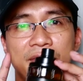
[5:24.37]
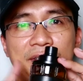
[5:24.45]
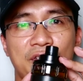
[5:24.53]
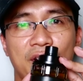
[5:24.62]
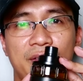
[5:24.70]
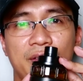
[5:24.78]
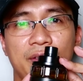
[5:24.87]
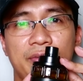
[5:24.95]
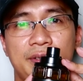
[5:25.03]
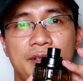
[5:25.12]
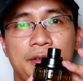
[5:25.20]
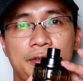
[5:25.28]
Victor Rolf
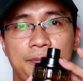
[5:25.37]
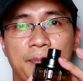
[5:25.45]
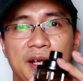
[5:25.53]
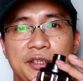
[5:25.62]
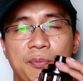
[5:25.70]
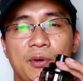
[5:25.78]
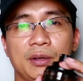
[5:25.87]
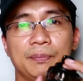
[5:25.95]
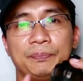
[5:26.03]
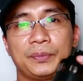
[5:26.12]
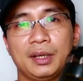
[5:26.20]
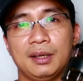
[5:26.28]
Spice
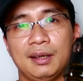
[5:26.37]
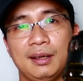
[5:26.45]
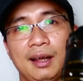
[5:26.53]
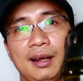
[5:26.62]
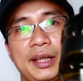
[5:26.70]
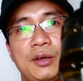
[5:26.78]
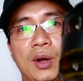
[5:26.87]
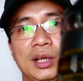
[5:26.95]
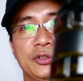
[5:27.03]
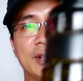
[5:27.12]
Bomb hãy lấy quả